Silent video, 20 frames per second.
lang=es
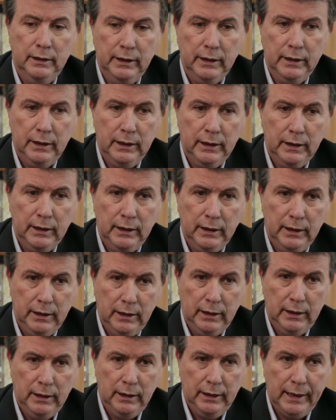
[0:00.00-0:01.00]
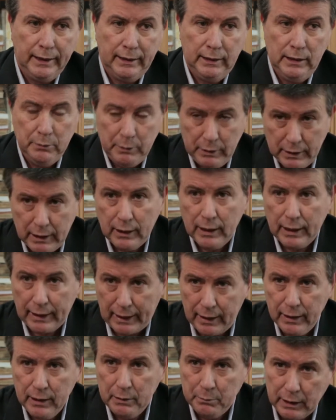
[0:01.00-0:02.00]
de eh, la actividad
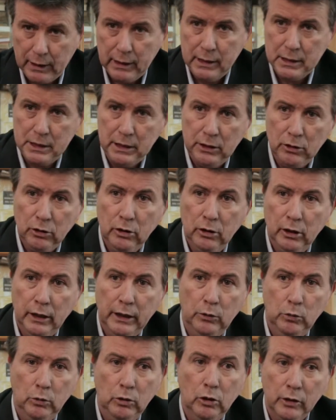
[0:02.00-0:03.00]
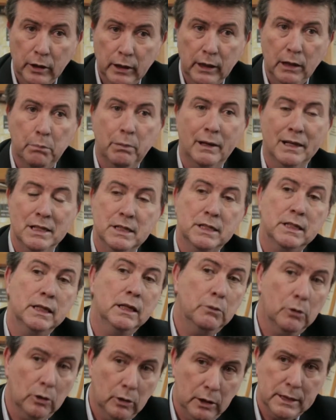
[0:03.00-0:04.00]
académica, sino en un orden
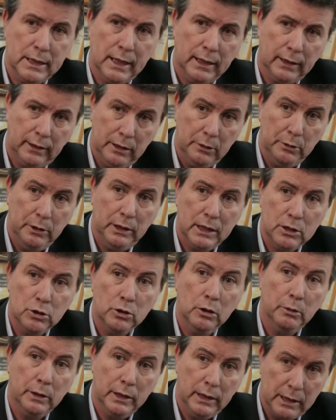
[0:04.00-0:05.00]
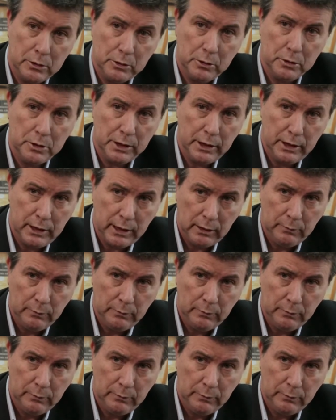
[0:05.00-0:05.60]
expansivo de esa actividad sobre la sociedad.